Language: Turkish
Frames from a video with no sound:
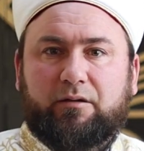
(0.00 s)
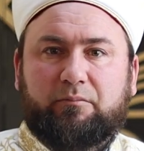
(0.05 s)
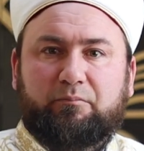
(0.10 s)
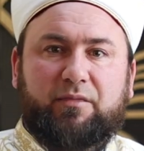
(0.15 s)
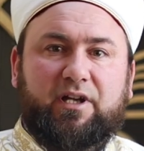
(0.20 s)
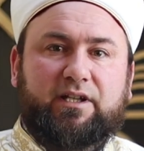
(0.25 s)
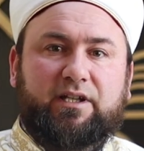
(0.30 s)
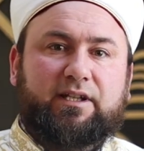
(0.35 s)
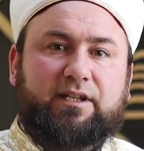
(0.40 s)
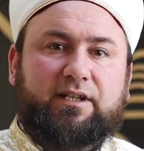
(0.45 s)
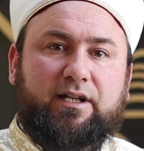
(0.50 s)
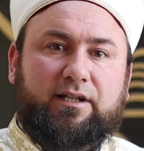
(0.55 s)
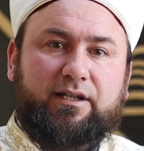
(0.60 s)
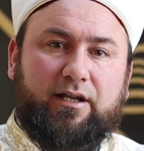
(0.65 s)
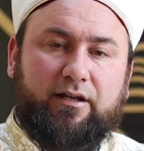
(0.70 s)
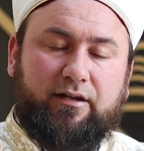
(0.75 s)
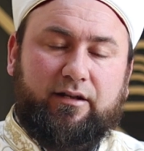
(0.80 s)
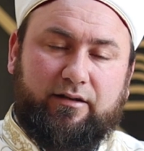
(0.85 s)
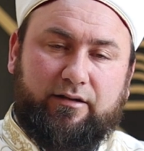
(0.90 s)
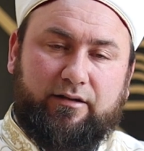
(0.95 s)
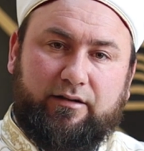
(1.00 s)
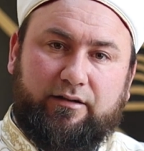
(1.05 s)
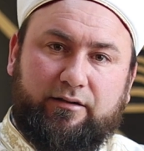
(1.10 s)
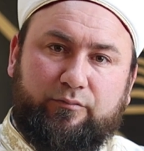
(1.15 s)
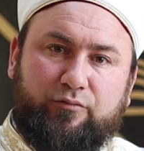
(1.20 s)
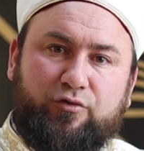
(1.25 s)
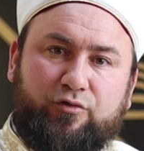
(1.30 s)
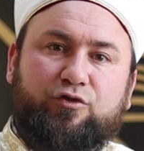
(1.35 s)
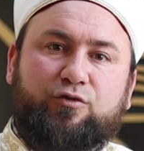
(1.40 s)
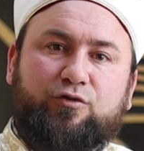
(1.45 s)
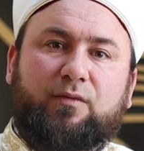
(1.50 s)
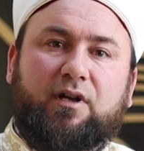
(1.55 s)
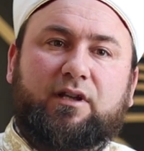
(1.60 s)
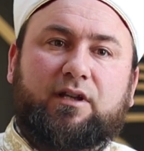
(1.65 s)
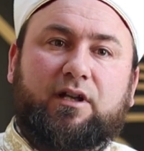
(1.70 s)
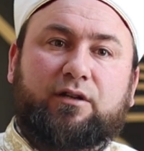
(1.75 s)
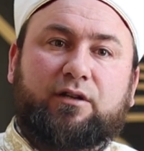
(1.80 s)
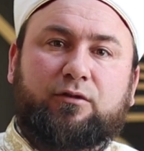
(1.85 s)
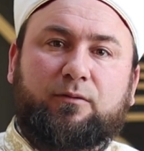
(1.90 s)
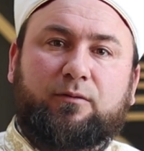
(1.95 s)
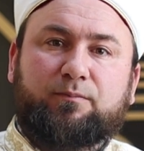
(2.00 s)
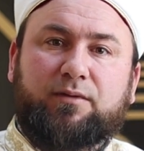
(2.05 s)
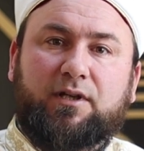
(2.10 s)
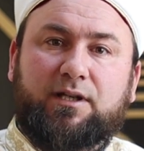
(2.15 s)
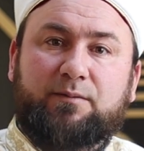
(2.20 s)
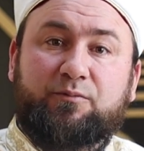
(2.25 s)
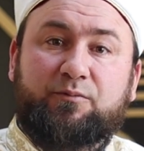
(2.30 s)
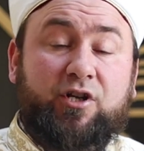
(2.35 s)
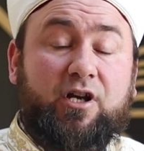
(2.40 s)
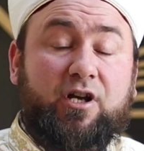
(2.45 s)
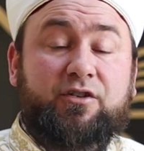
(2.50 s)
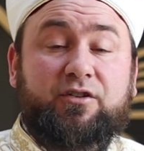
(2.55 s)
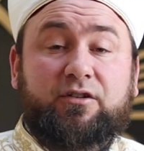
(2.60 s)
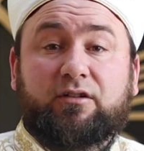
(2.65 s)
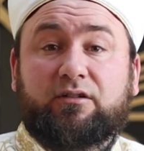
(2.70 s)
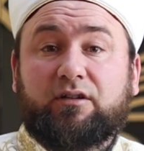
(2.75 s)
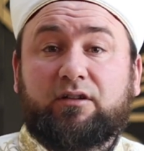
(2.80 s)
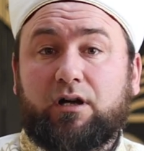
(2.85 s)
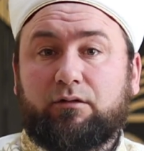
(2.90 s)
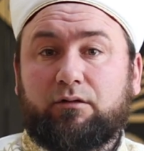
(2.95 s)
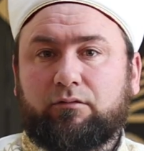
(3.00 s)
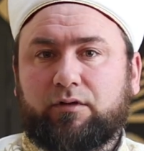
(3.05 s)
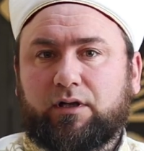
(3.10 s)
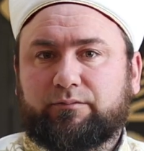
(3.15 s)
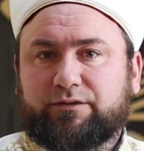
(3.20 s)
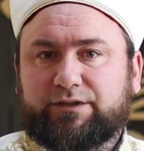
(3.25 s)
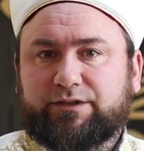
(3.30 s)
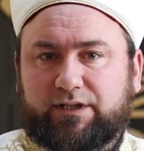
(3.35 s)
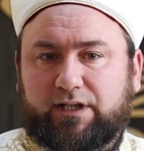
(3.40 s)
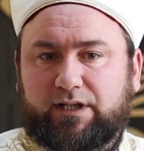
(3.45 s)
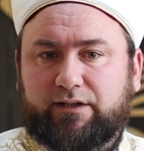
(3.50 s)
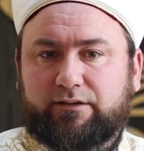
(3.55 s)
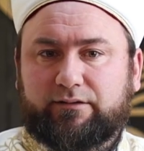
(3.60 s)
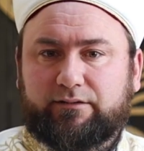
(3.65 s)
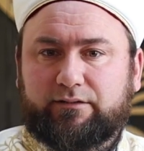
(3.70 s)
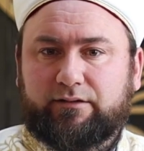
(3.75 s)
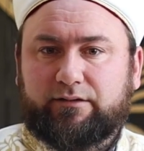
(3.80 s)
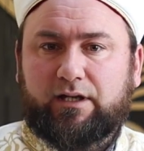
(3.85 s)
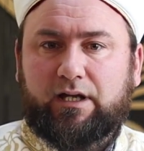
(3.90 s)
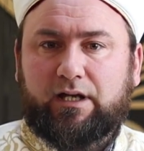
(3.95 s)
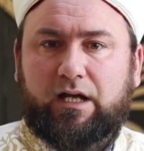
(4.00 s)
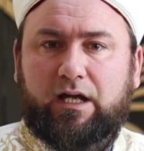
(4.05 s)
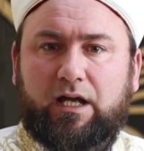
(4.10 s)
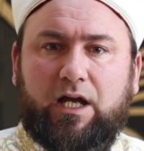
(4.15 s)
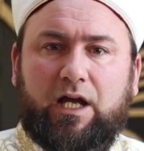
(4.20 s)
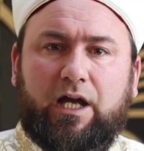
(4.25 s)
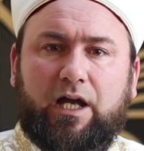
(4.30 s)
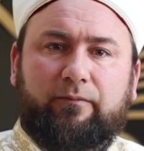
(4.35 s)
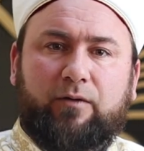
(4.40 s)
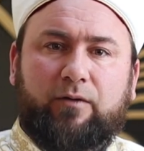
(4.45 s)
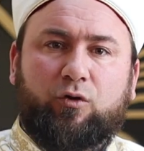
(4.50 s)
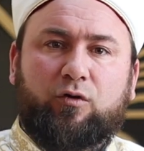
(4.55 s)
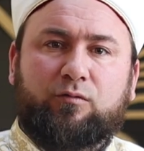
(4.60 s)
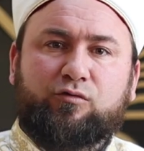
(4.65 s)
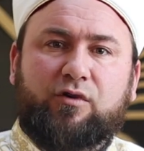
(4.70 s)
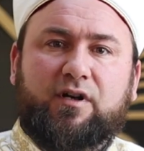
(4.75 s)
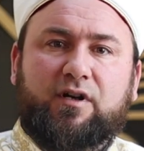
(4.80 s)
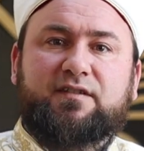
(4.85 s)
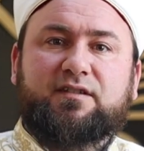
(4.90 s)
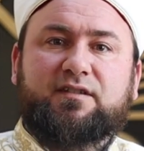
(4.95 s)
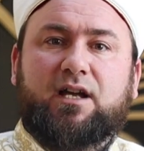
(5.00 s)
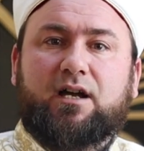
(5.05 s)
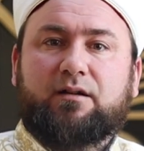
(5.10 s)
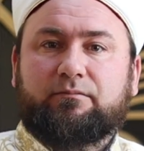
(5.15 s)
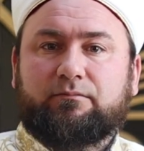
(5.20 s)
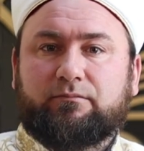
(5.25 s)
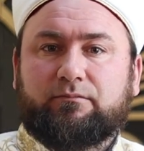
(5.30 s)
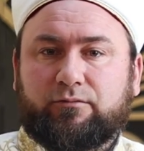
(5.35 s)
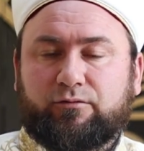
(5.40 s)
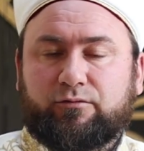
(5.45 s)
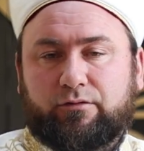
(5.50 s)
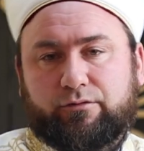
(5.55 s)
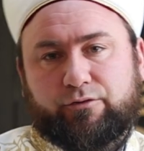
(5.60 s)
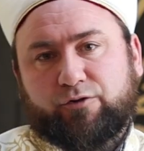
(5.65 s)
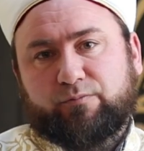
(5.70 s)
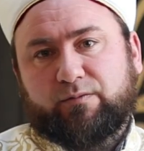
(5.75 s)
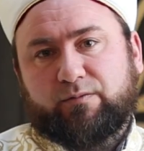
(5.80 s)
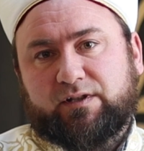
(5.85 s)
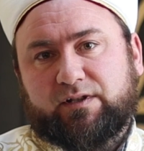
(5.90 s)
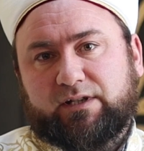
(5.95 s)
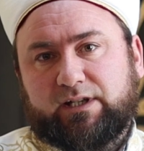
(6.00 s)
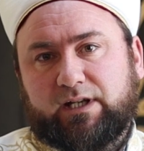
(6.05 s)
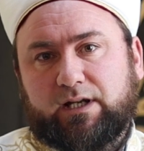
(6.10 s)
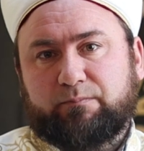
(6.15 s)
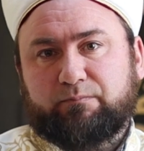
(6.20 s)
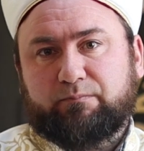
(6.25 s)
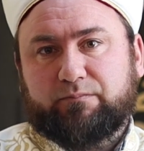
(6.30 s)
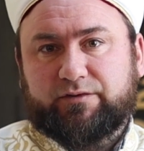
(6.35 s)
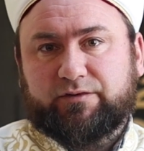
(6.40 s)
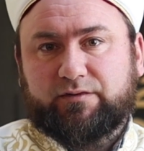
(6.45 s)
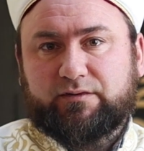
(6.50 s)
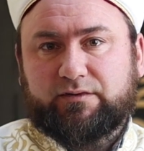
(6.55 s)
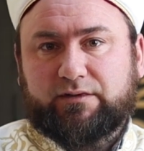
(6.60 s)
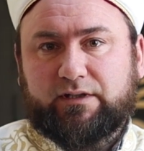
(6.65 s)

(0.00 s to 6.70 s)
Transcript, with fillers: Medine'de Müslümanlar toplanıp şaşkınlığa uğramışlar. Ve o muazzam konuşmasını yapmış.